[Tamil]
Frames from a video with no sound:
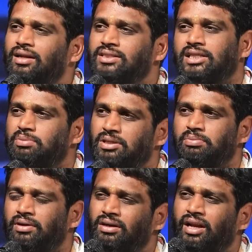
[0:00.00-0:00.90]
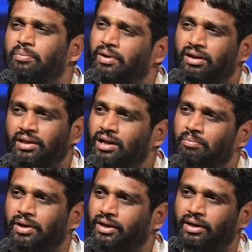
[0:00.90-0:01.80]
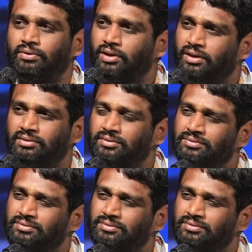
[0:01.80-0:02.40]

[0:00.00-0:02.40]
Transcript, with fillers: நாலேஜ் எக்ஸ்பிரஸ் பண்ண ட்ரை பண்ணுறதா நான் பார்க்குறேன் அவ்வளோதான்